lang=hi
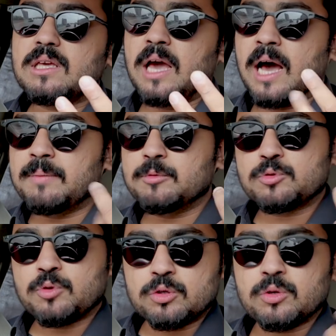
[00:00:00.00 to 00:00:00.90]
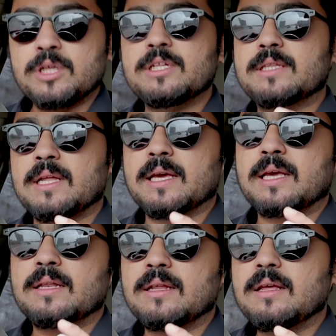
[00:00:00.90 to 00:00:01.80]
कि आप उसको तो नहीं देते
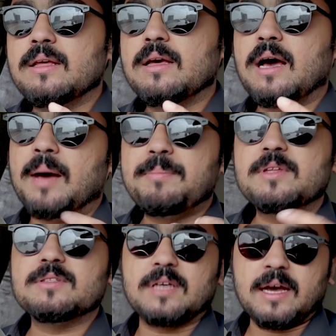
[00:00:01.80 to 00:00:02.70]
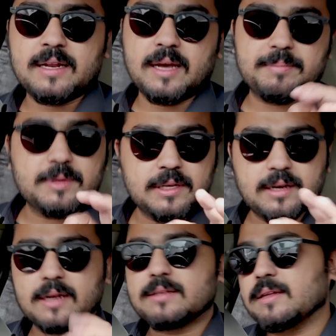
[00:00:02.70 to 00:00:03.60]
लेकिन आप भी इंसान हैं आप भी दिल
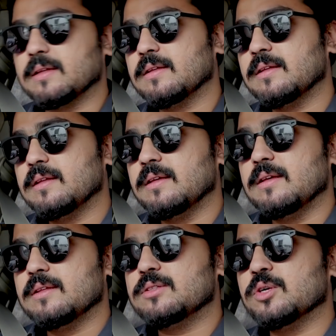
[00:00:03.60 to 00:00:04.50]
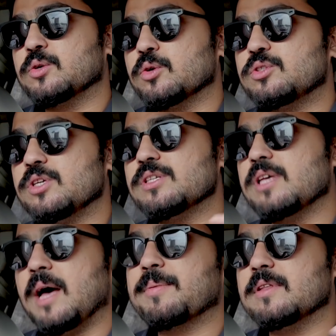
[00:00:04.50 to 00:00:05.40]
लगते हैं तो कुछ चीज़ें
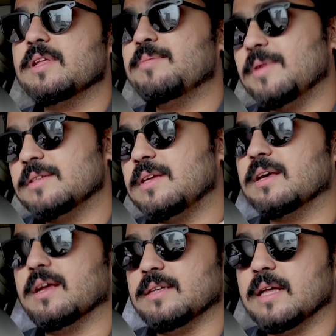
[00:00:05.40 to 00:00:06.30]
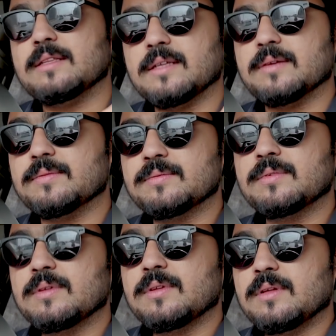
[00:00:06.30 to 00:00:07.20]
आपके दिल पर असर कर जाती
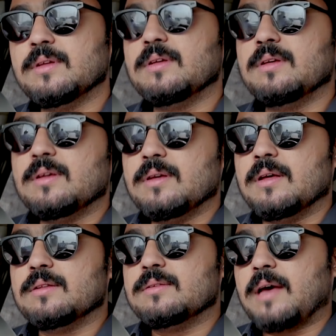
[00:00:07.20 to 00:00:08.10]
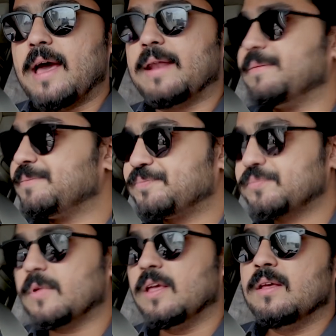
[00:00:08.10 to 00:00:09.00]
हैं खैर
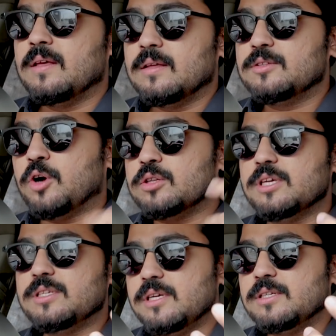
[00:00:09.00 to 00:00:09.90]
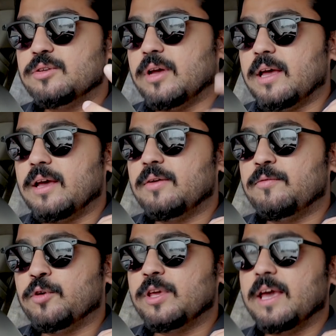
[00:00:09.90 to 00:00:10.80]
चौथी चीज़ जो है
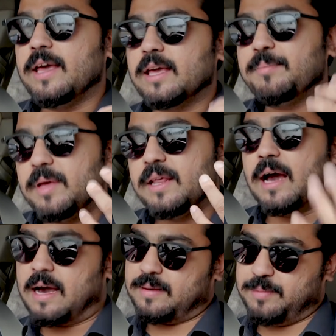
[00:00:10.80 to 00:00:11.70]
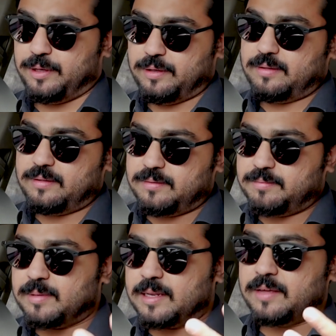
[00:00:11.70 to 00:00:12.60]
वो ये है कि मेरी आर्मी
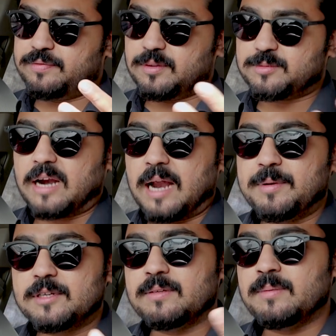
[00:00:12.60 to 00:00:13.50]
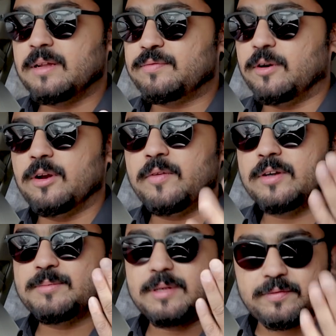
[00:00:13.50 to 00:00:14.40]
मेरे सब्सक्राइबर्स मेरे
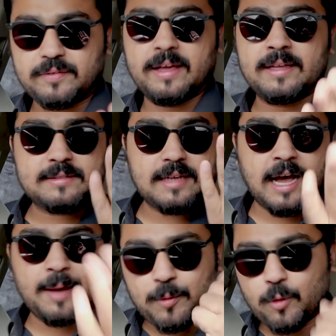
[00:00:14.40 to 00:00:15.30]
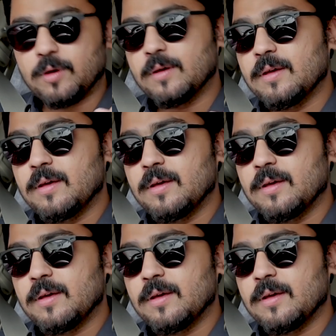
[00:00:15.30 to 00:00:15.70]
फॉलोवर्स मेरे फैंस आप लोग